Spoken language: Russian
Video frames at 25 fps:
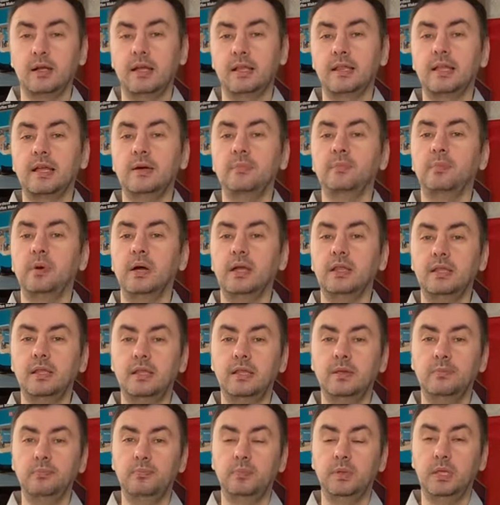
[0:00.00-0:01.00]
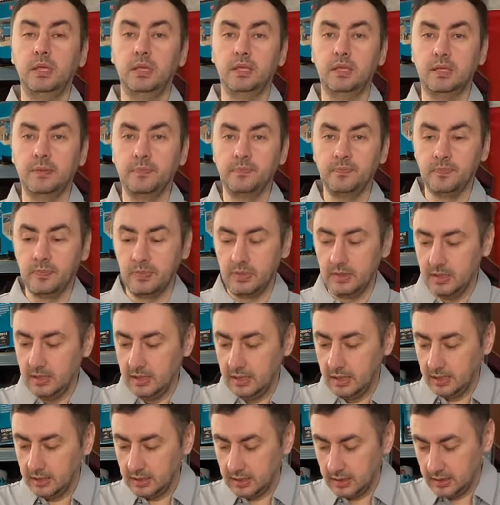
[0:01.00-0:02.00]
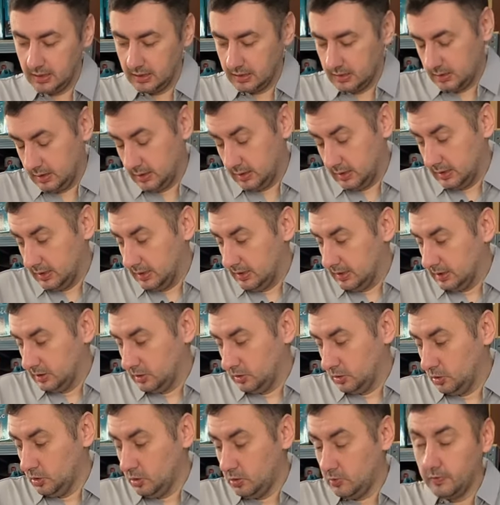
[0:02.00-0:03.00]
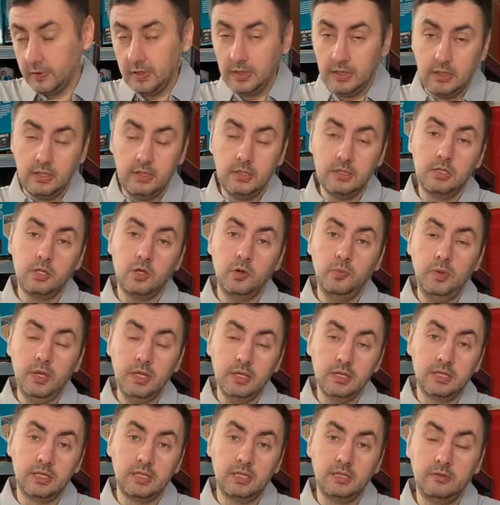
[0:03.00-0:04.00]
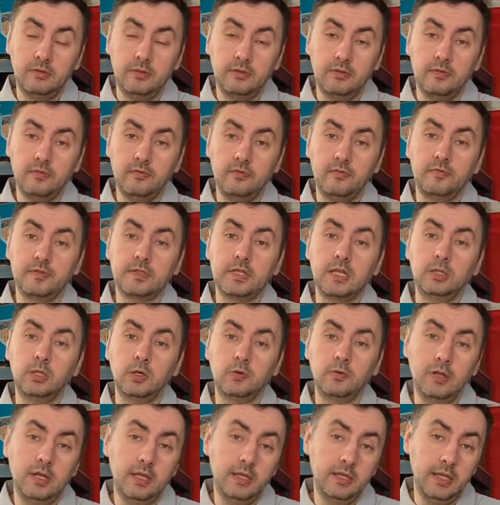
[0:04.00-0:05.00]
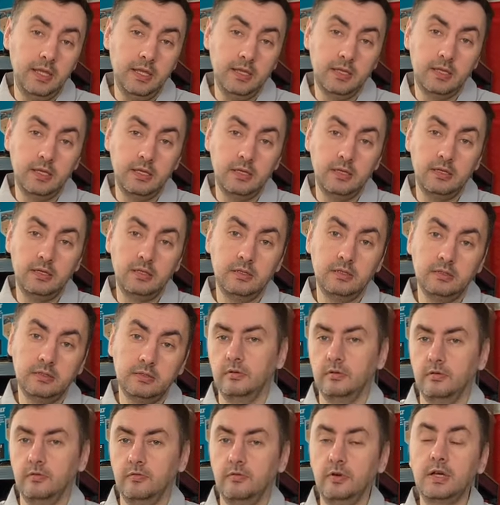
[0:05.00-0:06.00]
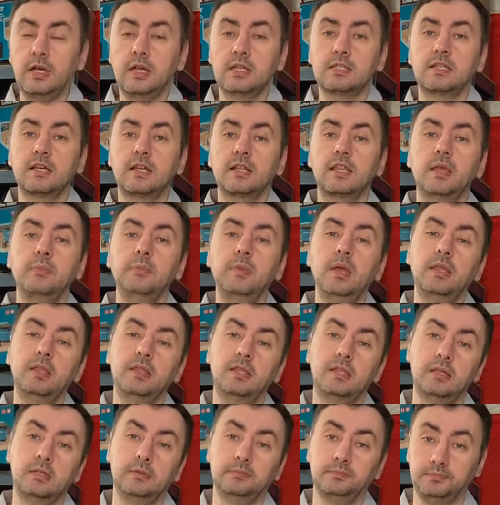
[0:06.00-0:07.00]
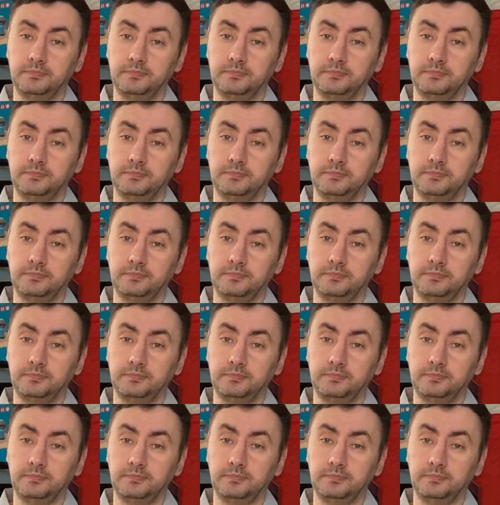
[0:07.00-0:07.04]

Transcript: от компании PIT. Это новый инструмент в садовой линейке. В их ассортименте